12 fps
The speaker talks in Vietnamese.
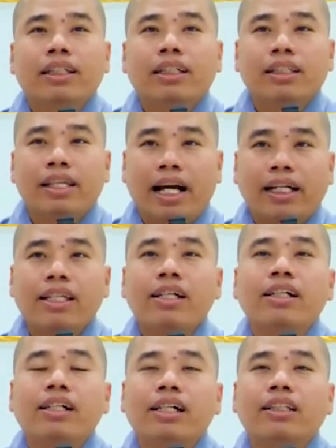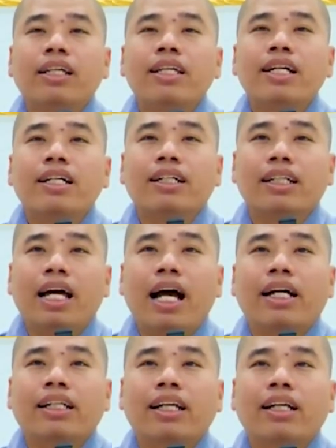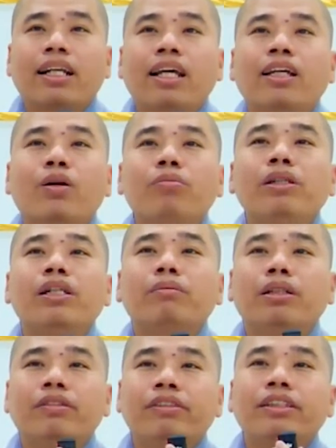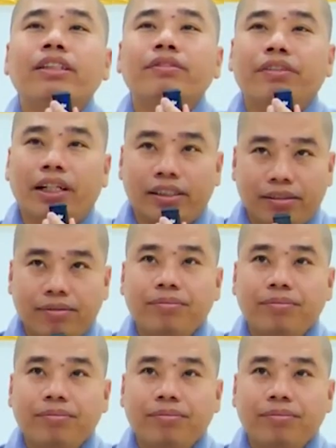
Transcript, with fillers: dẫn những người ở thế giới cực lạc để đi cúng dường mười phương chư Phật.